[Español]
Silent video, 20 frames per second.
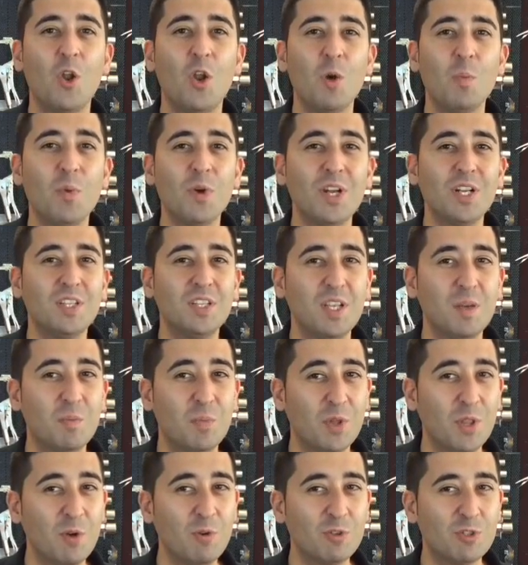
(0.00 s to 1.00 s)
no por el
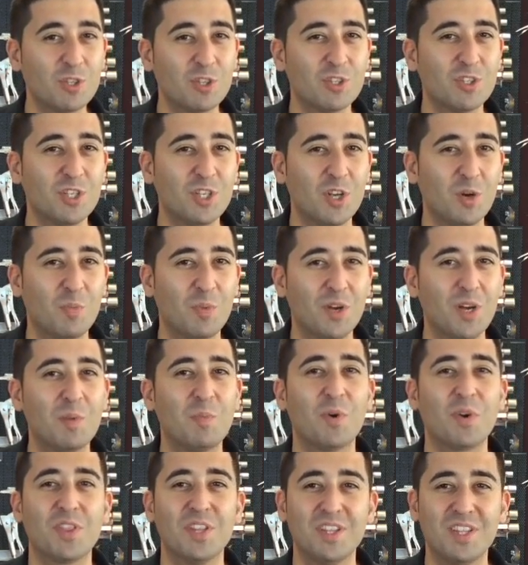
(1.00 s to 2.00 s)
tiempo de uso, sino por
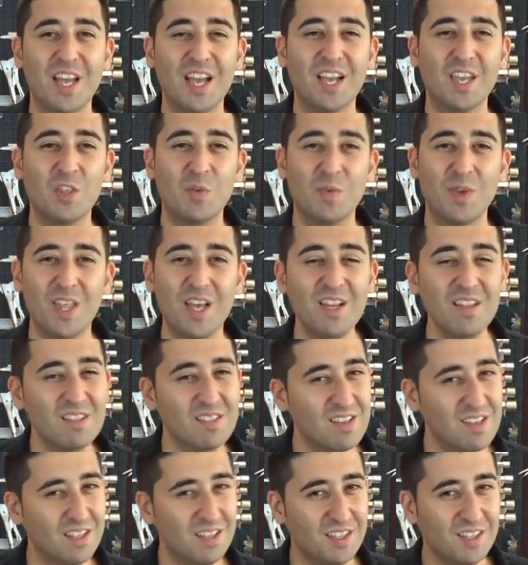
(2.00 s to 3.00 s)
el porcentaje de
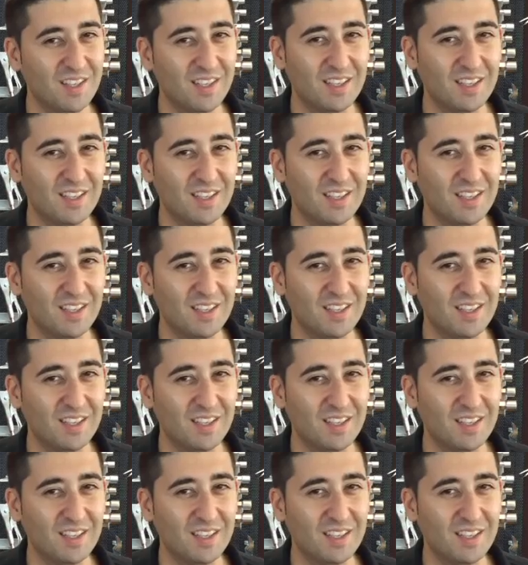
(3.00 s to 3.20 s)
humedad que